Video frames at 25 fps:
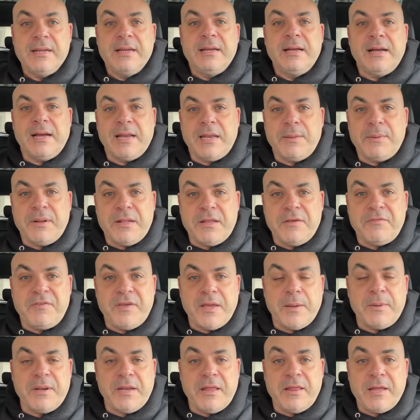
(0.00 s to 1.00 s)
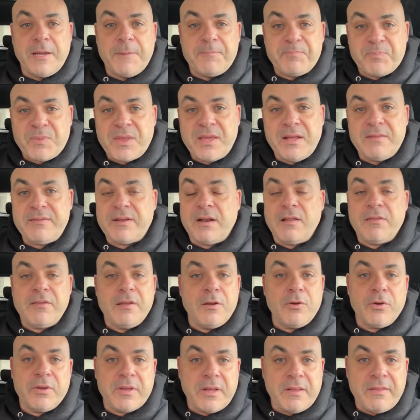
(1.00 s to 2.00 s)
a nivel de fiabilidad. Y entre el
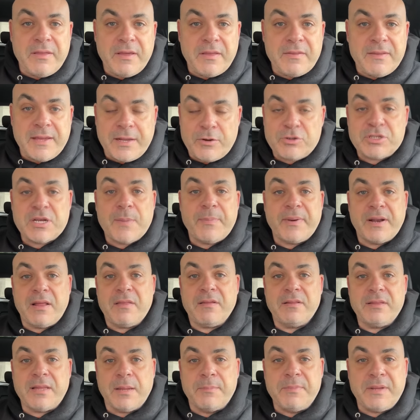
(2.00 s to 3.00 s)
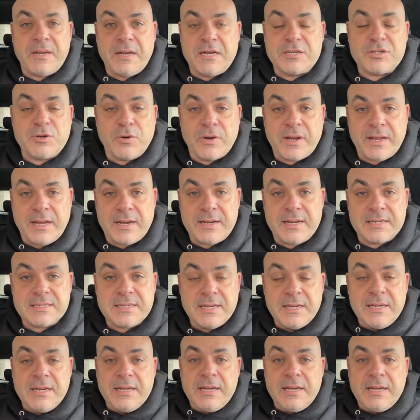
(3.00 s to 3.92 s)
5 y el 10 ya nos aparecen también las coreanas.